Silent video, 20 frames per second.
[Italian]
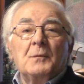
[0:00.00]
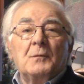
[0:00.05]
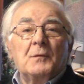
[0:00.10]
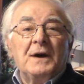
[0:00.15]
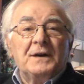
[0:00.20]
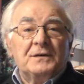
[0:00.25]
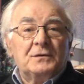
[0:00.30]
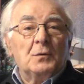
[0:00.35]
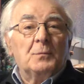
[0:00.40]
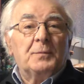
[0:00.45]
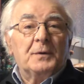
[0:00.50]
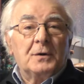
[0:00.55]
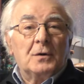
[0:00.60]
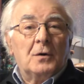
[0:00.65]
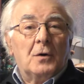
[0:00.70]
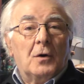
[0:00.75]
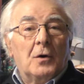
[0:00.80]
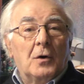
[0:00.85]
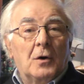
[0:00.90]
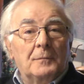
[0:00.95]
Questo
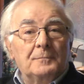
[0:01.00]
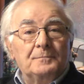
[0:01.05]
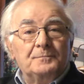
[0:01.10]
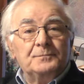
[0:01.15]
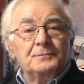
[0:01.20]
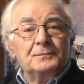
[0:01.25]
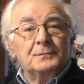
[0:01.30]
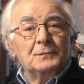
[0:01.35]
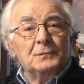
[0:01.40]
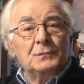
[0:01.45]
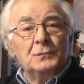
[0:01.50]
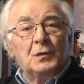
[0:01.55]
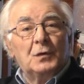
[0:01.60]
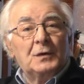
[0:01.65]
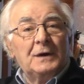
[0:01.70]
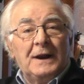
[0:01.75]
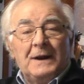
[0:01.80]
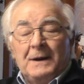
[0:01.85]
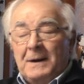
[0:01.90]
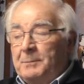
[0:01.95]
però
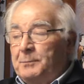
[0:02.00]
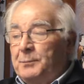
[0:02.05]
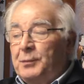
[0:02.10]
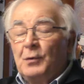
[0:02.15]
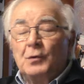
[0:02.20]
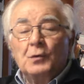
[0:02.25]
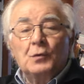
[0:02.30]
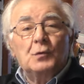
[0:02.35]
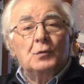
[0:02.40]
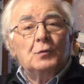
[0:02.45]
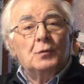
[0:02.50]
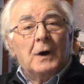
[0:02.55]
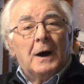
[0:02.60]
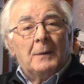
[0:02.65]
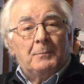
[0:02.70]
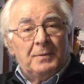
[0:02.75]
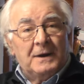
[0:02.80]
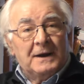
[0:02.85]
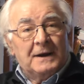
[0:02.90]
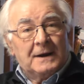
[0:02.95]
non è più
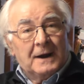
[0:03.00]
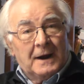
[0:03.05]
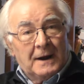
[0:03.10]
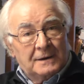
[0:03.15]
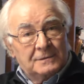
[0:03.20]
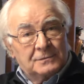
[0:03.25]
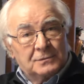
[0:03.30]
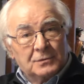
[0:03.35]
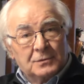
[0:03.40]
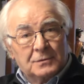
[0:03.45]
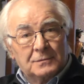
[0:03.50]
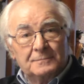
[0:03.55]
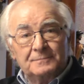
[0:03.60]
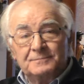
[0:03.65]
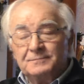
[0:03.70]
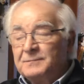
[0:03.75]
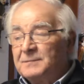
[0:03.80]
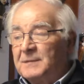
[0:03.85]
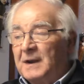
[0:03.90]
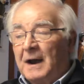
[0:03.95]
applicato
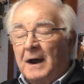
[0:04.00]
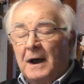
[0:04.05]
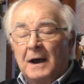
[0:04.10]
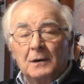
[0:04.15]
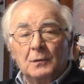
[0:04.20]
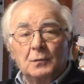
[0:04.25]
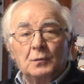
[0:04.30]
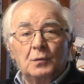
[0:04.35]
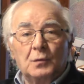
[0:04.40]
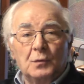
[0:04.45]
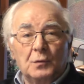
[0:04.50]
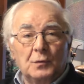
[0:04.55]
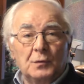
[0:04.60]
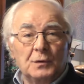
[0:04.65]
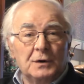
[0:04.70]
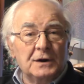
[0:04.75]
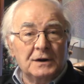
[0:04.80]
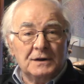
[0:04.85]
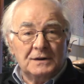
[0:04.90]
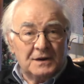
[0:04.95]
da
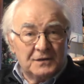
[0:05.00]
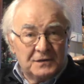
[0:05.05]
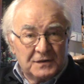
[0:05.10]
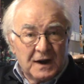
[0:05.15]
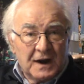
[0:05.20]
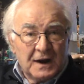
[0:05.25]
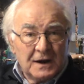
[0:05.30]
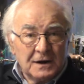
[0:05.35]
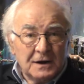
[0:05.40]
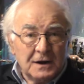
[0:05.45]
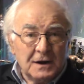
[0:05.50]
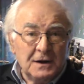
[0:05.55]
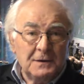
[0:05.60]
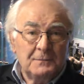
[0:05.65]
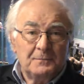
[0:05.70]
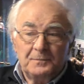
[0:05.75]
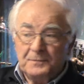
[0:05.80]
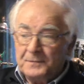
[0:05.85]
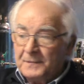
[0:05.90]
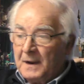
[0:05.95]
alcuni
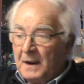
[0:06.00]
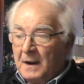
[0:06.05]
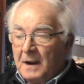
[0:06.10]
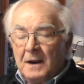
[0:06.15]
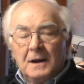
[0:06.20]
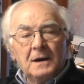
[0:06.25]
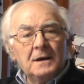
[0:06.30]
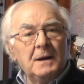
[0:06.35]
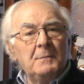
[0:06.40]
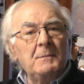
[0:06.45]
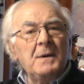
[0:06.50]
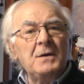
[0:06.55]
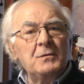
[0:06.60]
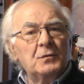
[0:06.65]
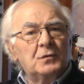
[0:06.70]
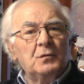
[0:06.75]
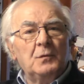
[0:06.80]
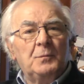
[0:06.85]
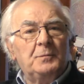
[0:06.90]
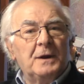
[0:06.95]
decenni, nemmeno
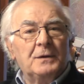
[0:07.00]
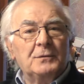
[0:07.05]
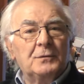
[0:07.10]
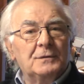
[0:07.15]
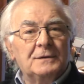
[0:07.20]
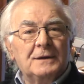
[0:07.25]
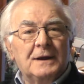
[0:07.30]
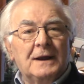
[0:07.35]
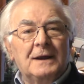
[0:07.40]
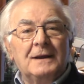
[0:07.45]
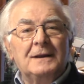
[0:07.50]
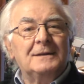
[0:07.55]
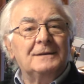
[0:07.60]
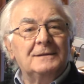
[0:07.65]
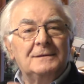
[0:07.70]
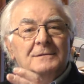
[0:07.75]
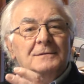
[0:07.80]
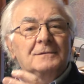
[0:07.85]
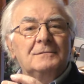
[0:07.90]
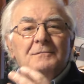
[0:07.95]
sul piano del
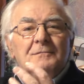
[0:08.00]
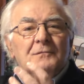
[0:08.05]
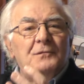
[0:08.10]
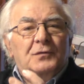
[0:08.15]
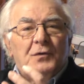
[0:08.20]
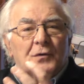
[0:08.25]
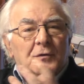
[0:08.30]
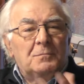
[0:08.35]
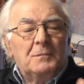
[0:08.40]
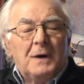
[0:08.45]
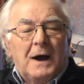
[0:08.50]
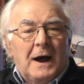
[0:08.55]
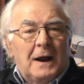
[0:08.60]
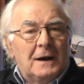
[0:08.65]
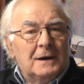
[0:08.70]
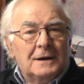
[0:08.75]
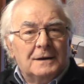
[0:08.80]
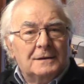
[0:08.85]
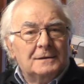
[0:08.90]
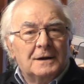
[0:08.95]

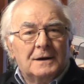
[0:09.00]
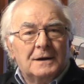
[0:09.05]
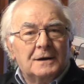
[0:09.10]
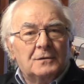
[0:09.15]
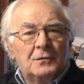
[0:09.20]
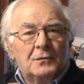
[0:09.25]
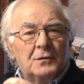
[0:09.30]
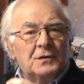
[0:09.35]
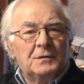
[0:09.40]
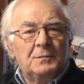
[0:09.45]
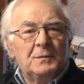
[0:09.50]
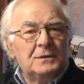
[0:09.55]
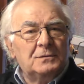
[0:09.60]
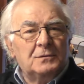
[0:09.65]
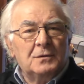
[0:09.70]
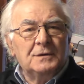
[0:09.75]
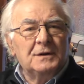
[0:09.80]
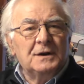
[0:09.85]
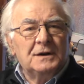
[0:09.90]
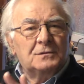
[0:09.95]
formale del
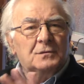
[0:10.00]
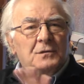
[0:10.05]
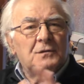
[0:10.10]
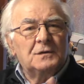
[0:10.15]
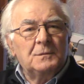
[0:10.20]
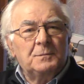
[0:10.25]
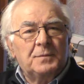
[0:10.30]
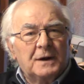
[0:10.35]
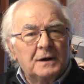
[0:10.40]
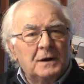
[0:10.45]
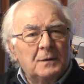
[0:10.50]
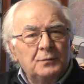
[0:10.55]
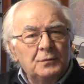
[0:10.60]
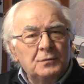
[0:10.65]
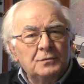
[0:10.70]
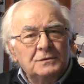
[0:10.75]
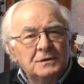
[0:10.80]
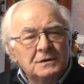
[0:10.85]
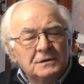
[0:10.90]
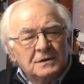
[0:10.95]
riconoscimento del diritto, non si parla
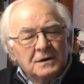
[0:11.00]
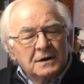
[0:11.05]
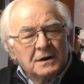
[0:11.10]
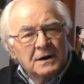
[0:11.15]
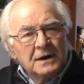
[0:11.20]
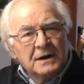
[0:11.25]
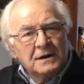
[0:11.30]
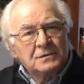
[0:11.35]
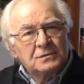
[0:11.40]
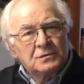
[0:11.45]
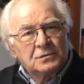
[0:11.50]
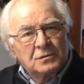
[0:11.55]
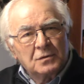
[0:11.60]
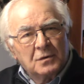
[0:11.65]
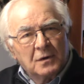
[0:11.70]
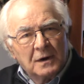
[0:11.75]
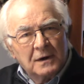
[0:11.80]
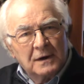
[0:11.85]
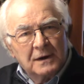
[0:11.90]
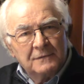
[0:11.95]
più di
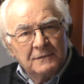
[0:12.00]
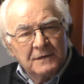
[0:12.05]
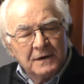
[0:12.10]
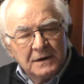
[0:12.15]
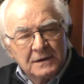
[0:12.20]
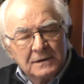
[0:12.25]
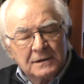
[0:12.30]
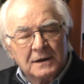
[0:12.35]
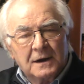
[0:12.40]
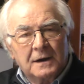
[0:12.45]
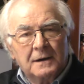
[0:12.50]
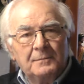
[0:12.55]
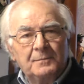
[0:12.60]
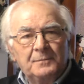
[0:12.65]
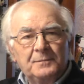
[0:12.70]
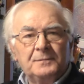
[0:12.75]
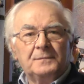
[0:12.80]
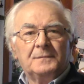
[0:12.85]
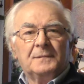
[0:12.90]
diritto alla vita